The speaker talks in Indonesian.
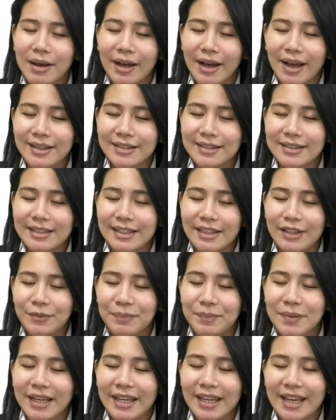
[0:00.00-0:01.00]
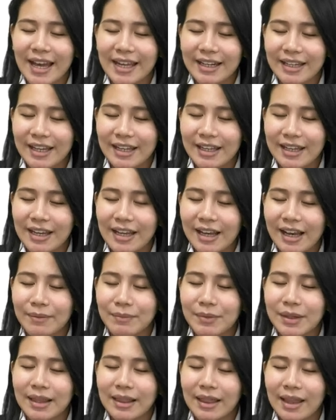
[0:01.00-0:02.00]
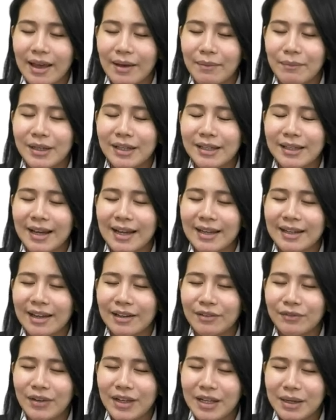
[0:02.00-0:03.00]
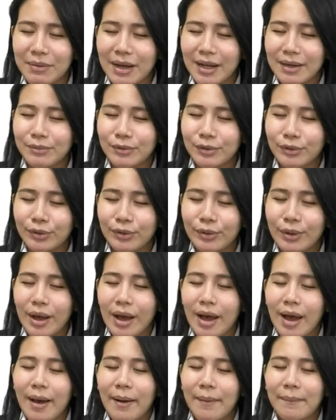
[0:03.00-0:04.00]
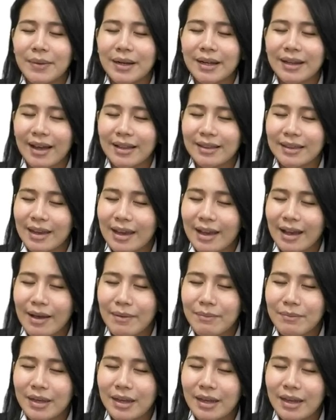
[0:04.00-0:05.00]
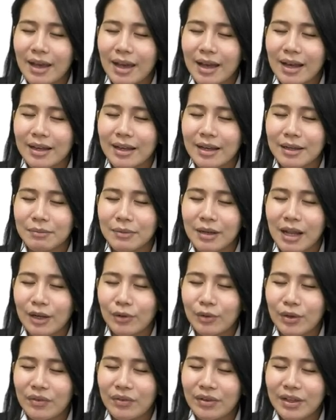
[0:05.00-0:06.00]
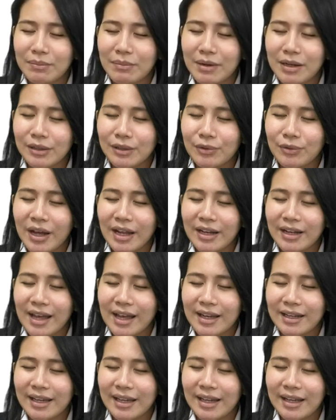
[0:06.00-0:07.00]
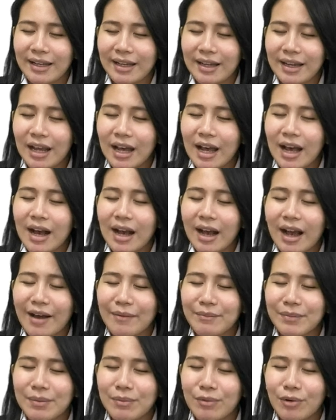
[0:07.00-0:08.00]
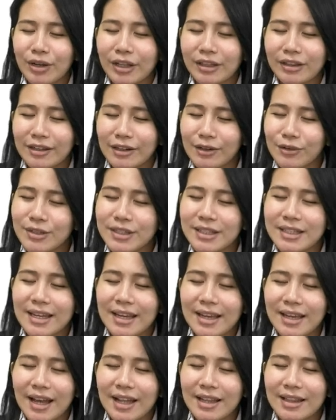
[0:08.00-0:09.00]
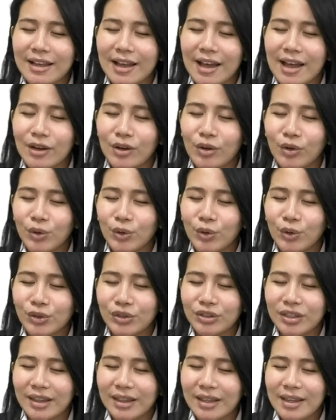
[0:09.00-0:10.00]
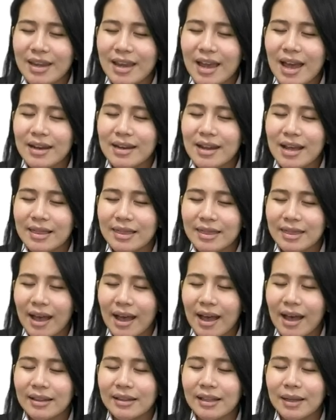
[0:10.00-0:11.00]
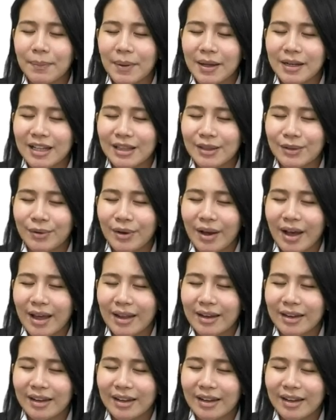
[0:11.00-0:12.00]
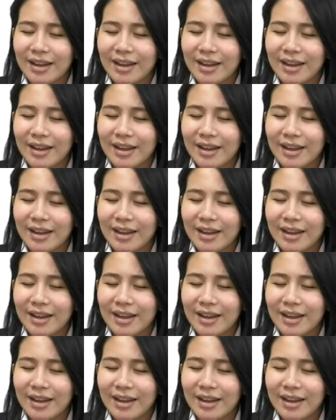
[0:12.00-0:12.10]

terima kasih pagi hari ini kami telah mendengarkan firman-Mu Berkati kami agar melalui firman Tuhan hari ini kami boleh terus diingatkan untuk setia dan taat kepada Tuhan.